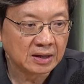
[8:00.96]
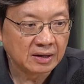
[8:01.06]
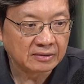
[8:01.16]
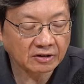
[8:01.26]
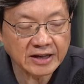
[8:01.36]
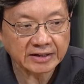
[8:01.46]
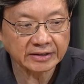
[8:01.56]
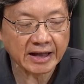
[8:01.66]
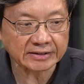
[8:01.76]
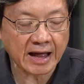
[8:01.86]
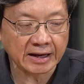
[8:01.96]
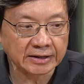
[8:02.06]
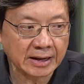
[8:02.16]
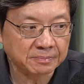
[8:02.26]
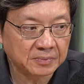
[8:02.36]
สองอย่างนี้แตกต่างกันค
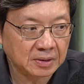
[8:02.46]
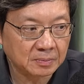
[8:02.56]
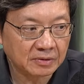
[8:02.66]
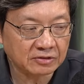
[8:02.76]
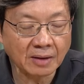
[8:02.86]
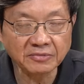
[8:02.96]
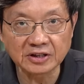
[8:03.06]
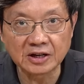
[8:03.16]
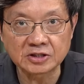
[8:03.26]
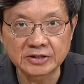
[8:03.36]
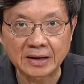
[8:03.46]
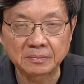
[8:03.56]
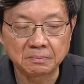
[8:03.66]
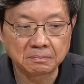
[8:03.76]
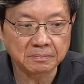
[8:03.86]
รับ storm surge เนี่ย
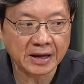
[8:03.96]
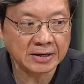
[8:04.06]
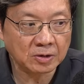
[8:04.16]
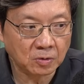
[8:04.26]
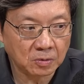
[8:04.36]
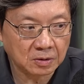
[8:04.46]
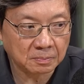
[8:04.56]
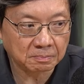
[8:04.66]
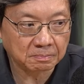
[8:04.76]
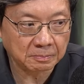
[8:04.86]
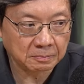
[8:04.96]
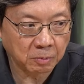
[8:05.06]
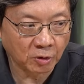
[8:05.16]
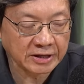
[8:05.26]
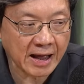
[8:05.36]
เป็นผ
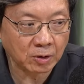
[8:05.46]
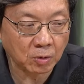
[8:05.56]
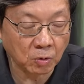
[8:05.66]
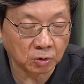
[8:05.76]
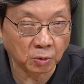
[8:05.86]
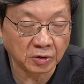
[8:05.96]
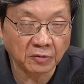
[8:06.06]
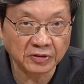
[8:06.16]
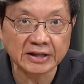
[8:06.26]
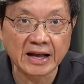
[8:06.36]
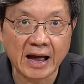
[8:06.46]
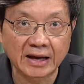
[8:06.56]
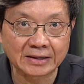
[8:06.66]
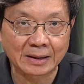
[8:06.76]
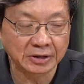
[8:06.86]
ลทางอุตุนิยมวิทยา
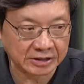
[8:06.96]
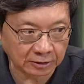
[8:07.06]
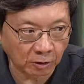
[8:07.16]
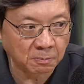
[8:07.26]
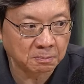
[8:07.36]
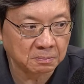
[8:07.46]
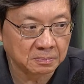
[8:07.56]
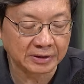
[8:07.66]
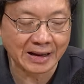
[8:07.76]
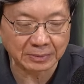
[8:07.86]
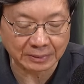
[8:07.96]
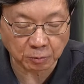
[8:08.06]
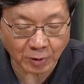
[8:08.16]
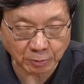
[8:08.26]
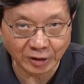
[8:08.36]
นะครับเกิดจากลมนะครับเกิดค
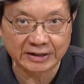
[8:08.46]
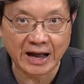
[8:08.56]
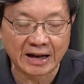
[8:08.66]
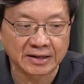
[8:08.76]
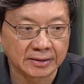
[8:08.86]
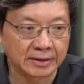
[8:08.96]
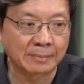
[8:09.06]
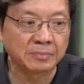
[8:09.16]
วามกดอากาศนะครับ